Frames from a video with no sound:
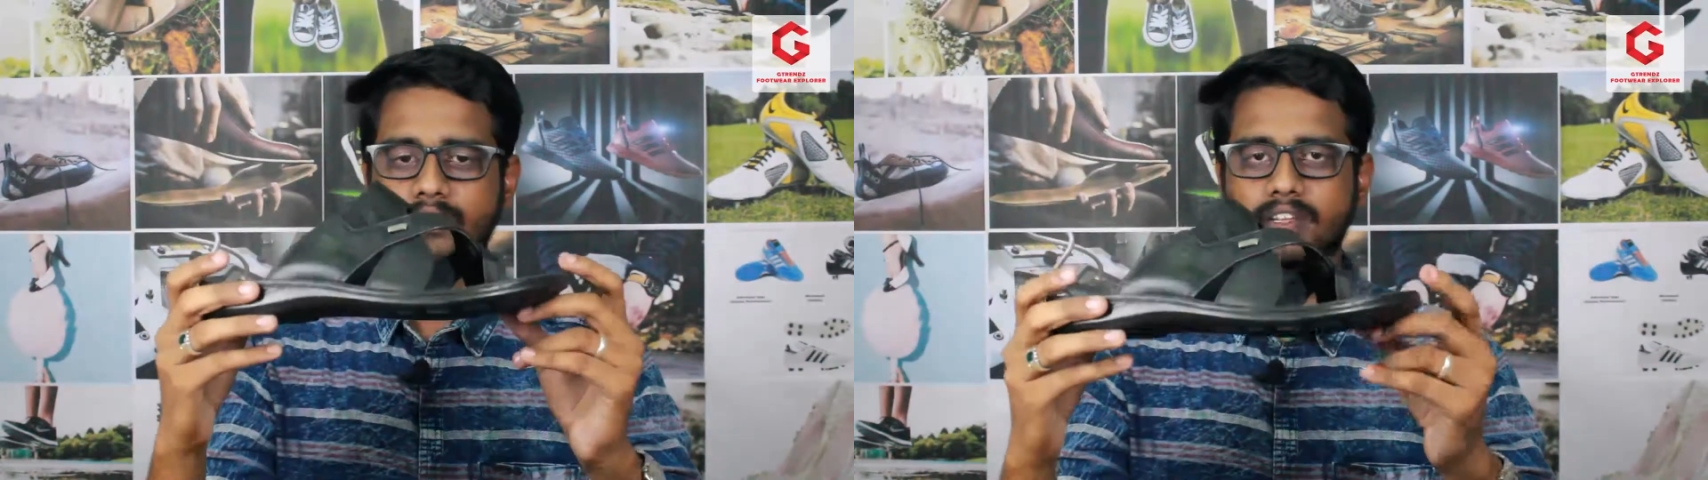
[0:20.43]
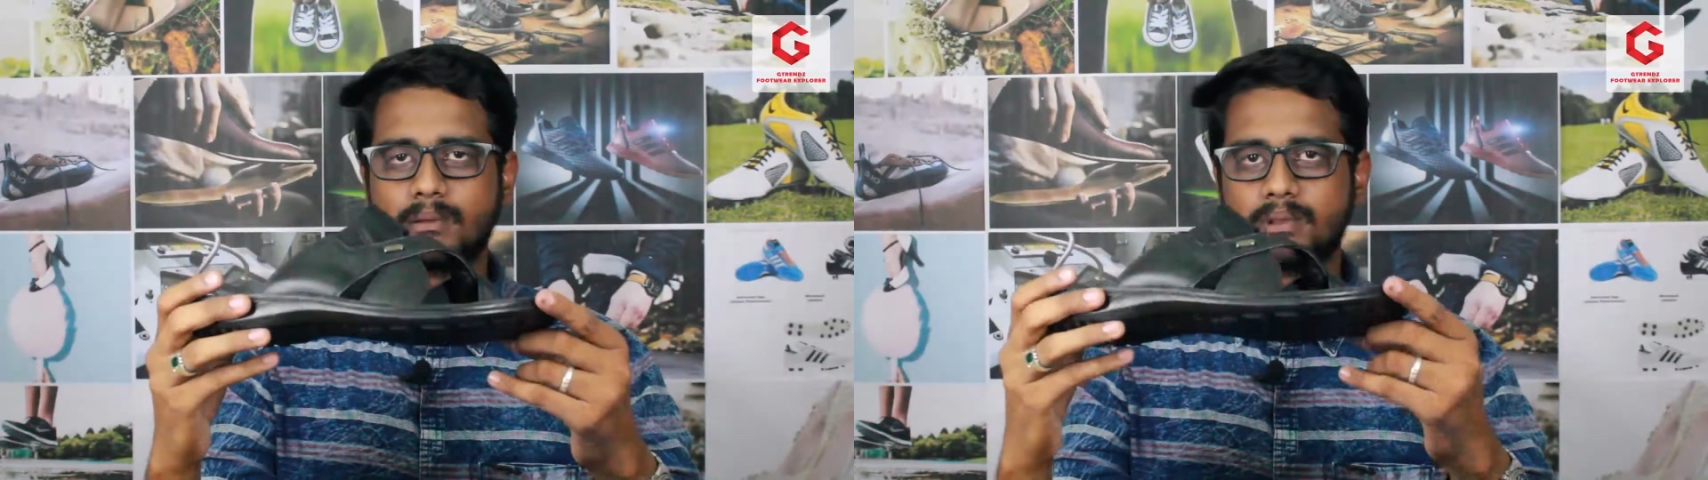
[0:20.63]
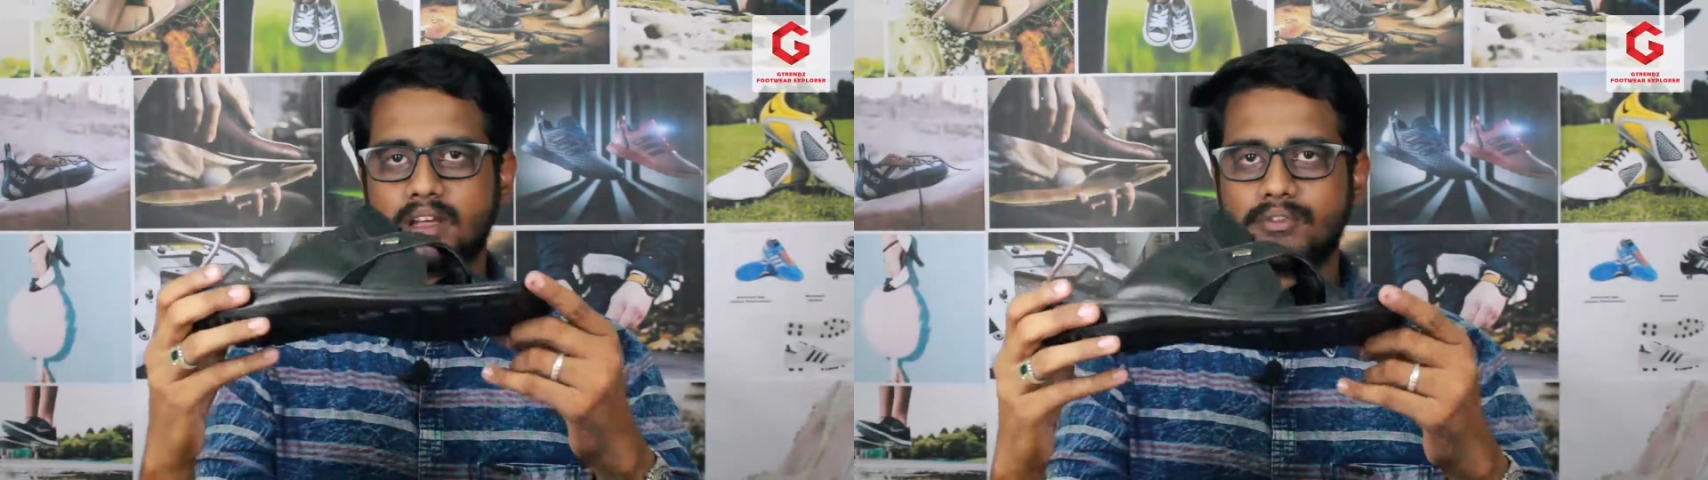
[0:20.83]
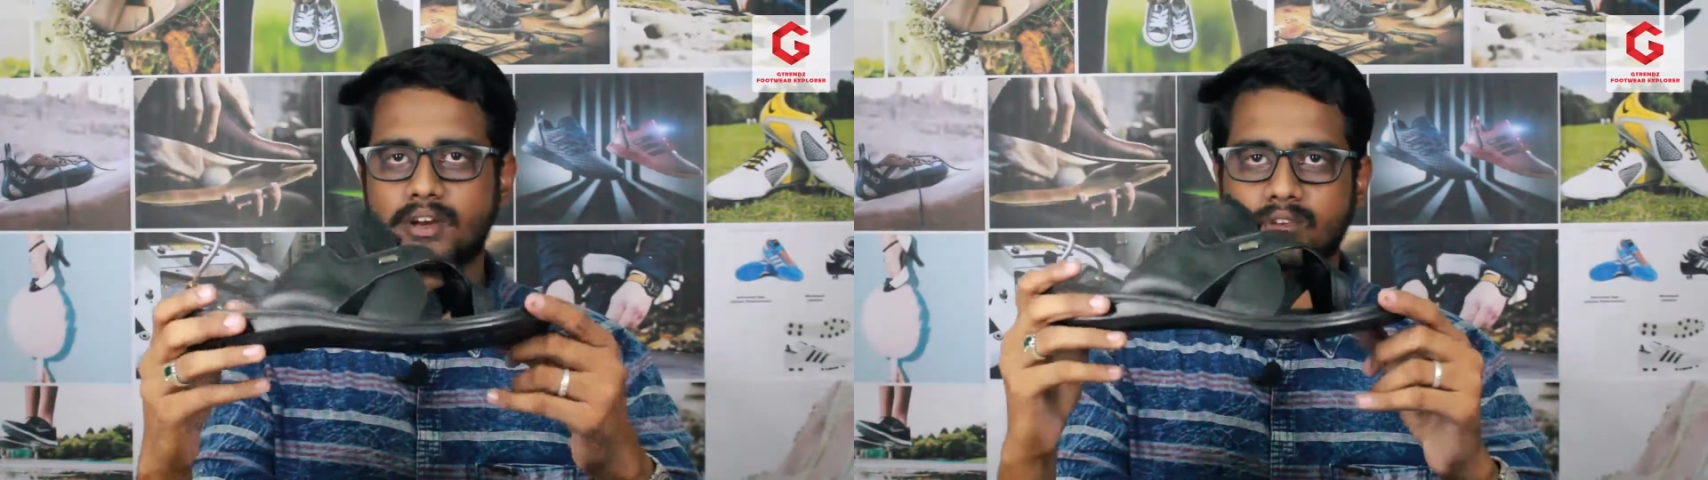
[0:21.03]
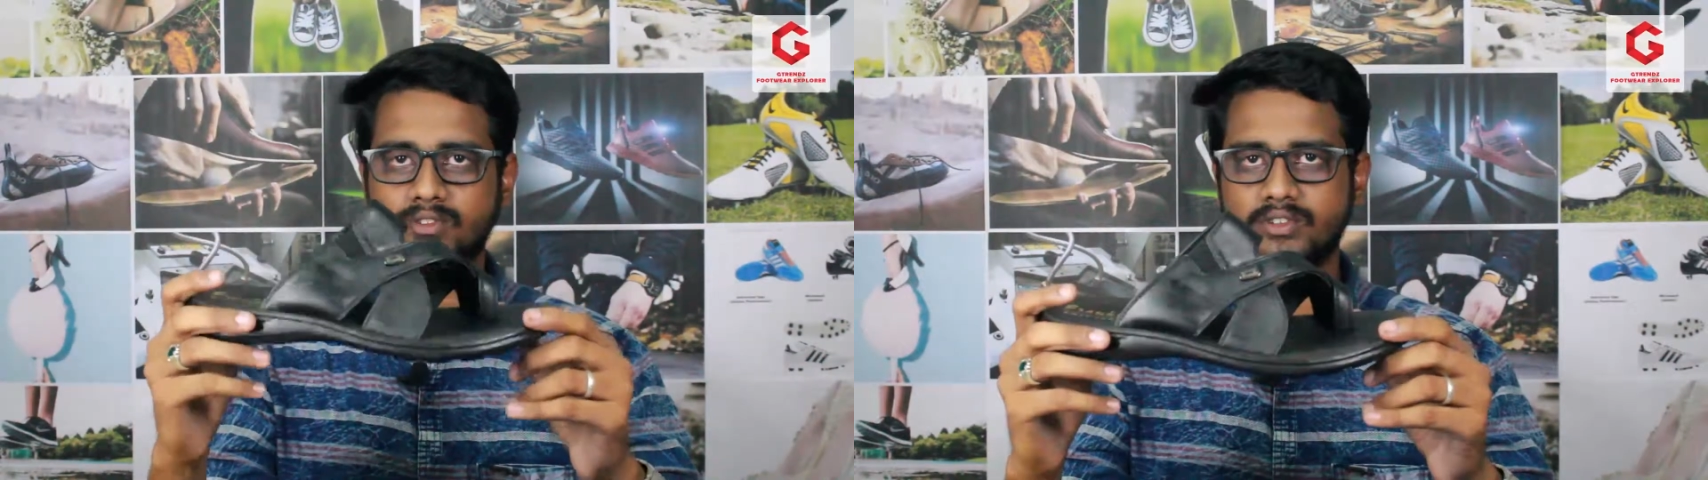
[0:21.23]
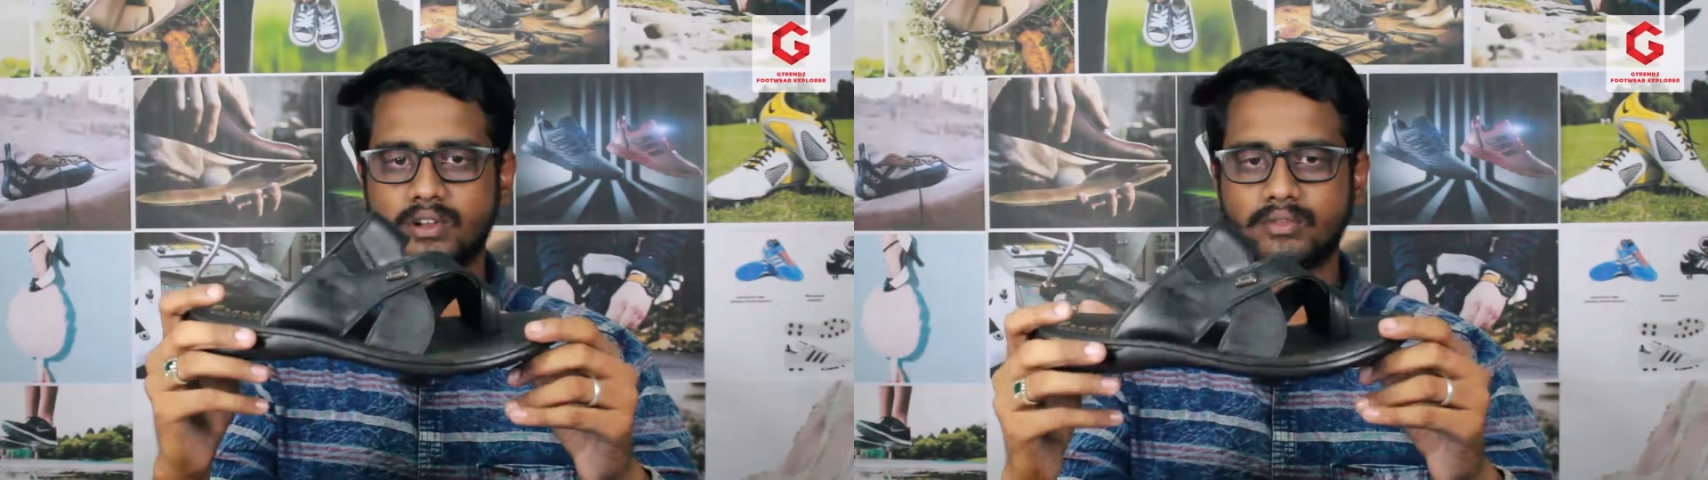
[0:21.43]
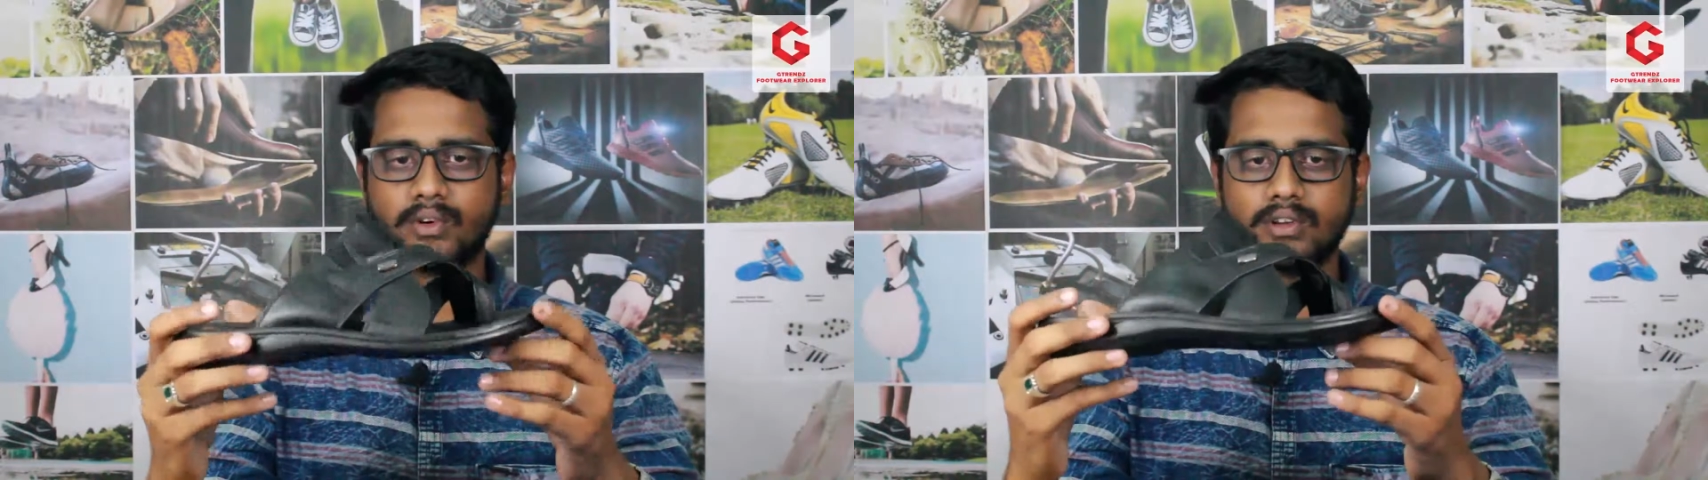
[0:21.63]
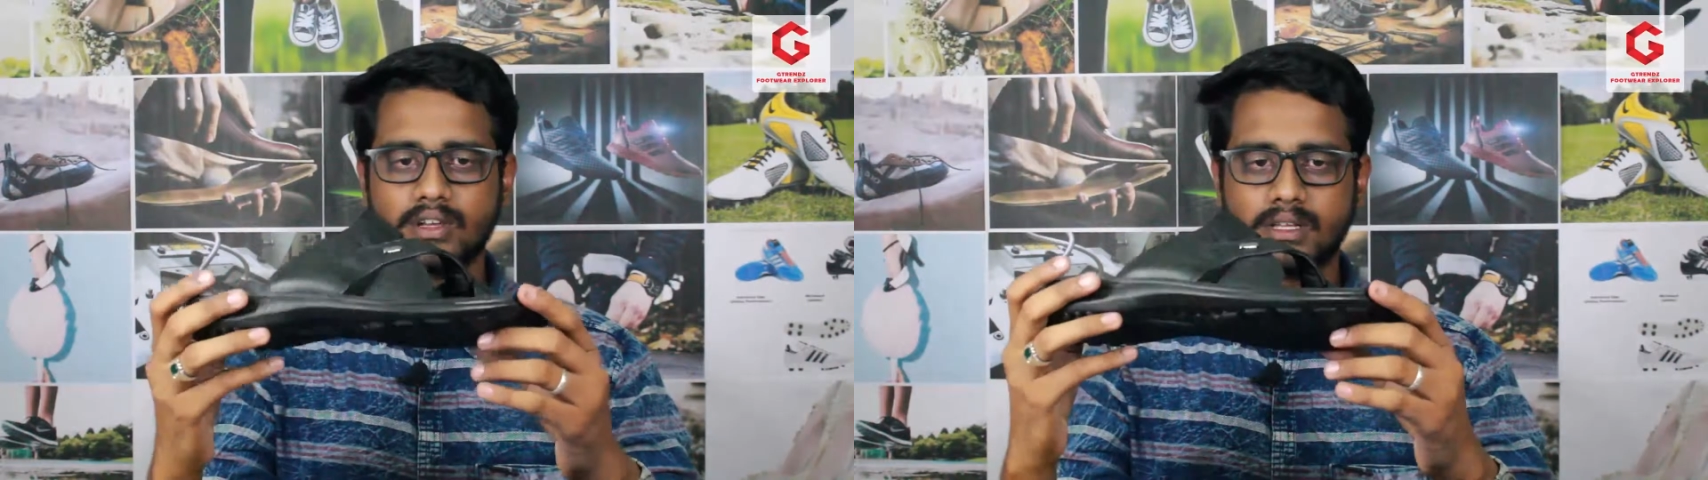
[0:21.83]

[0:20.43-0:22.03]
ஆர்டிகல் நம்பர் எஃப்ஆர்எம் ஒன் ஜீரோ ஃபோர்